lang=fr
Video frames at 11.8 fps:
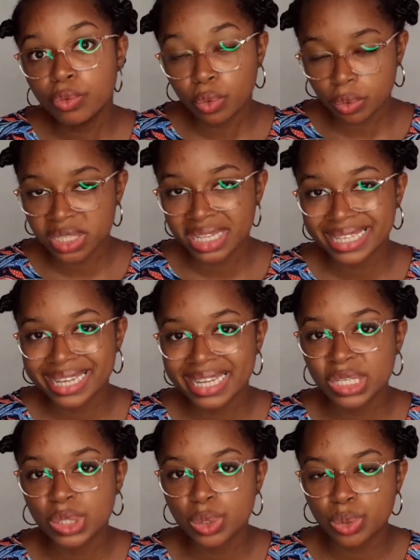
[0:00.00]
concentrer
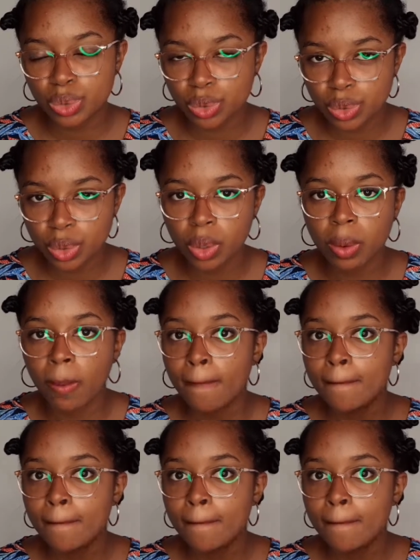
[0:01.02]
sur